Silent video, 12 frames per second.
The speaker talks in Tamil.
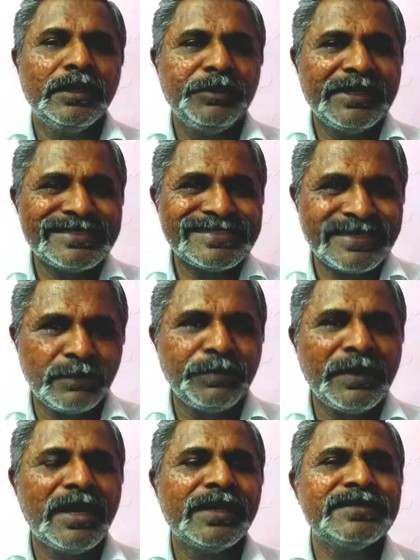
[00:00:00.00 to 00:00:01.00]
மிக
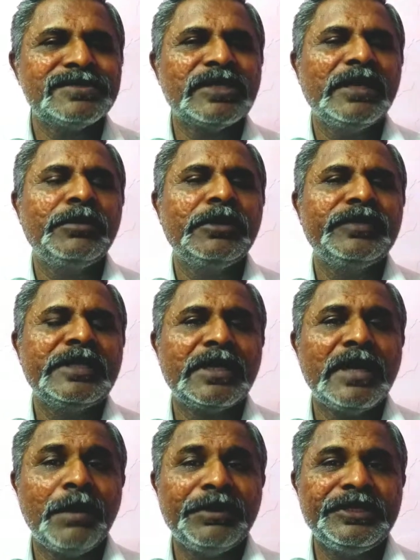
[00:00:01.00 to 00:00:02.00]
சிறப்பாக
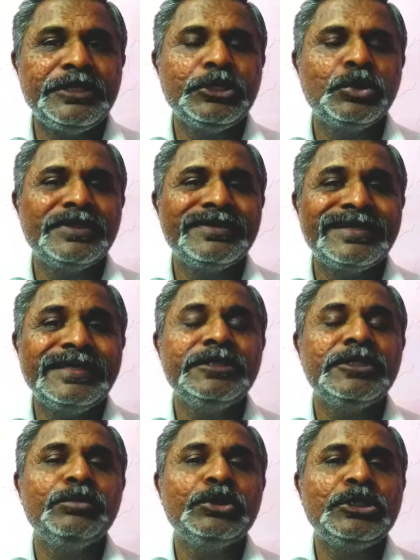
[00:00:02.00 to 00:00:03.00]
செயல்படுவதற்கு அமைதியோடு
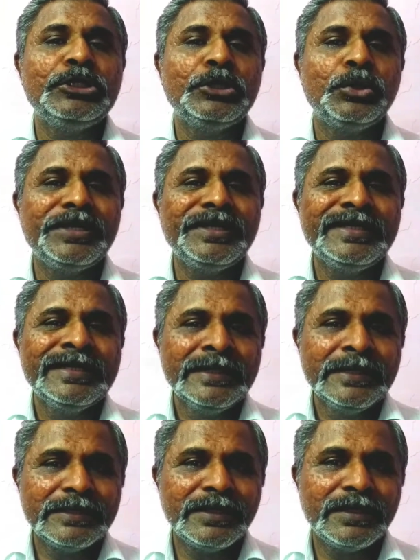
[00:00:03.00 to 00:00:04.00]
தெளிந்த புத்தியோடு
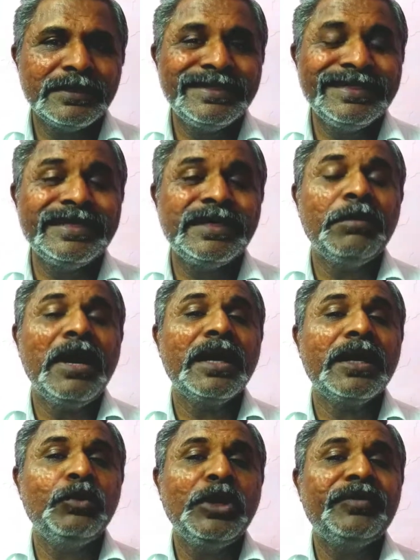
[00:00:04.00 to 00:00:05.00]

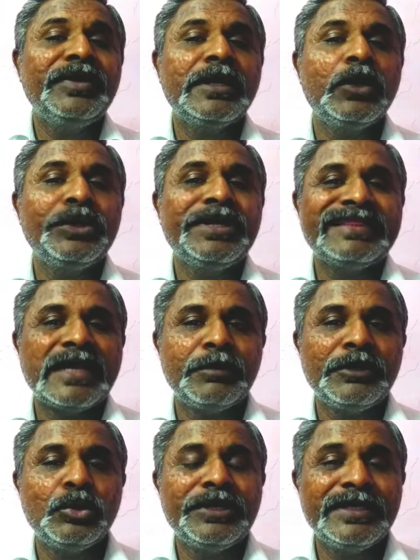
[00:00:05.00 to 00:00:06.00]
தீர்க்கமாக முடிவெடுக்கக்கூடிய
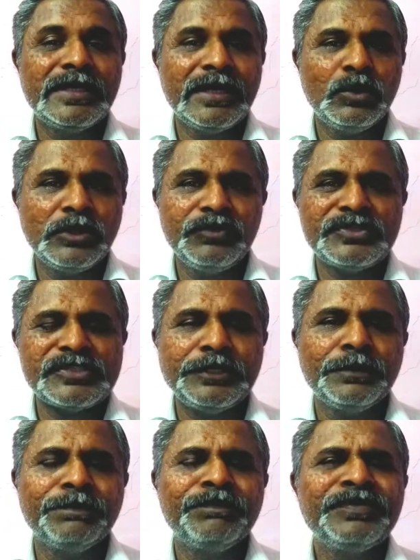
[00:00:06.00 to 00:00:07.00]
தன்மையோடு இருக்க உதவி
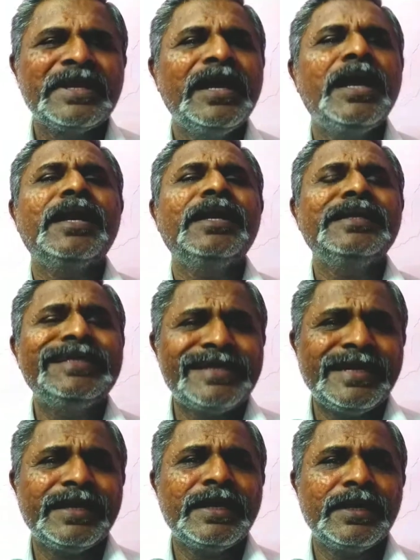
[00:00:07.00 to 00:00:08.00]
செய்யும் ஆனால்
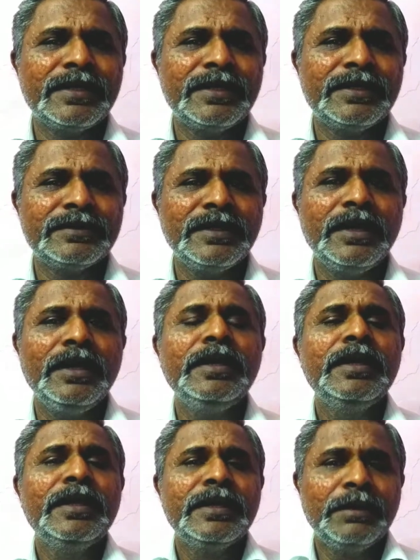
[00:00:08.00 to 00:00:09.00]
இன்றைய காலகட்டத்தில்
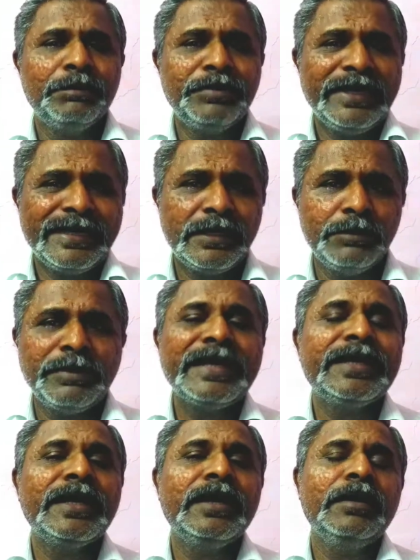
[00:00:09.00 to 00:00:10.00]
நம் பிள்ளைகள்
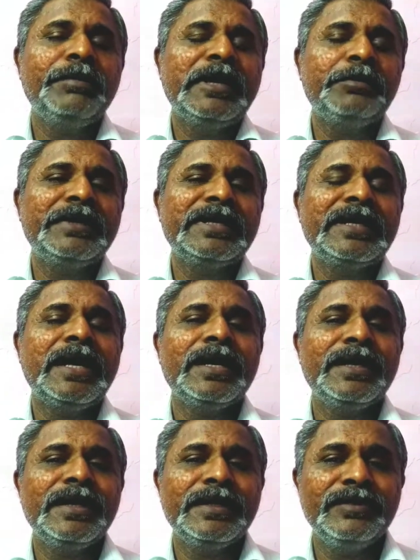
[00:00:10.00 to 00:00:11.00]
படிக்க படிப்பதற்காக
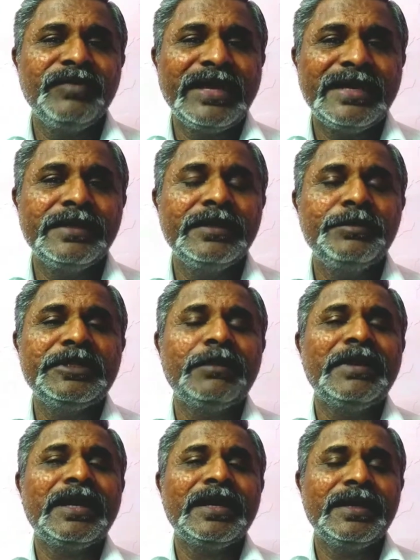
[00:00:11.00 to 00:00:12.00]
அல்லது வேலையின்
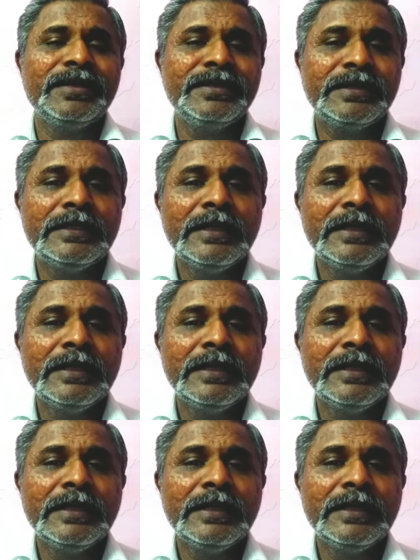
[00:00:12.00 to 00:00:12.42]
நிமித்தமாக அல்லது